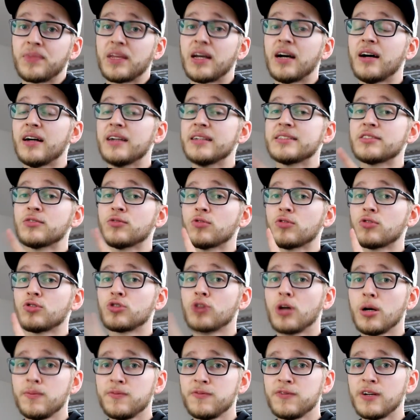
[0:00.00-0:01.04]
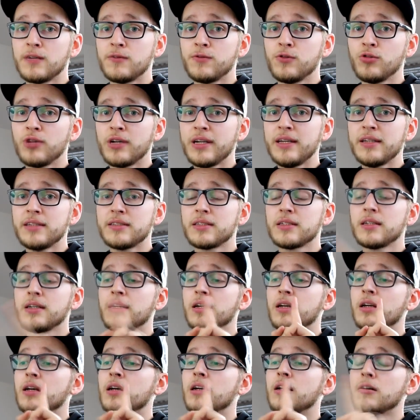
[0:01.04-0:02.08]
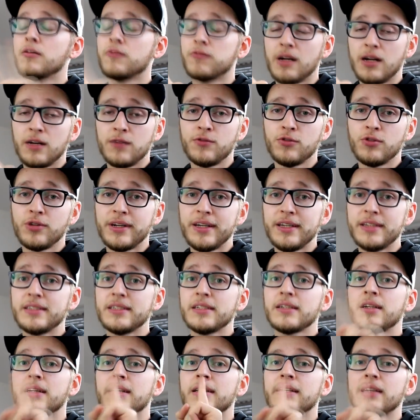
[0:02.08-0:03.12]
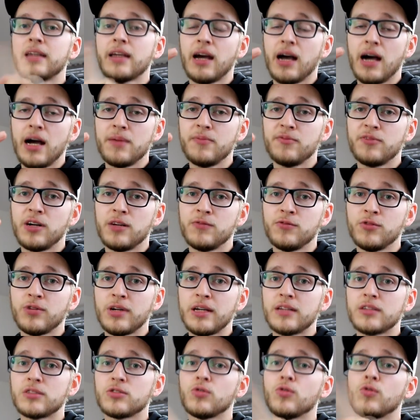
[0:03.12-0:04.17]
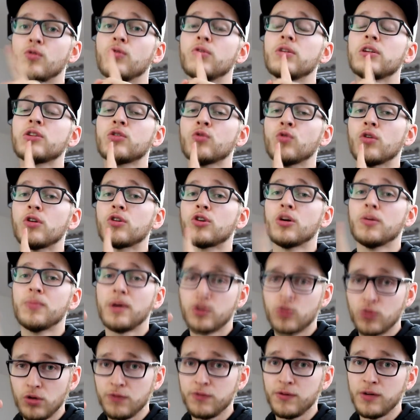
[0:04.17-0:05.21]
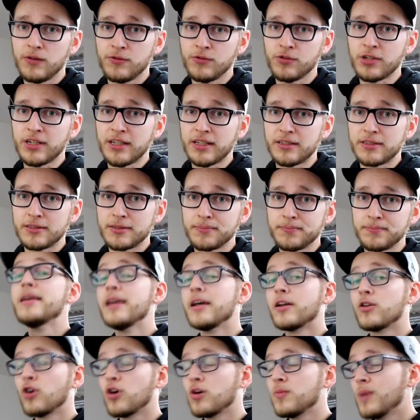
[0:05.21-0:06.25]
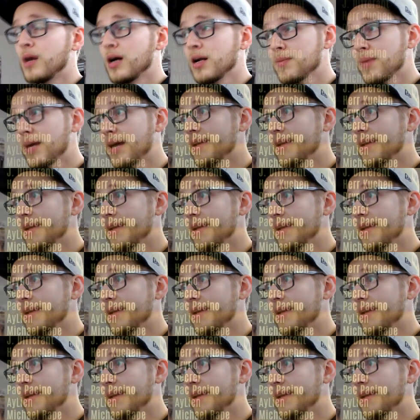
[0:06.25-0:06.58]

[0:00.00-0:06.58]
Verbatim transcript: Also Top-Favorit, Favorit, Geheimfavorit und 0,0 Favorit. Hier nochmal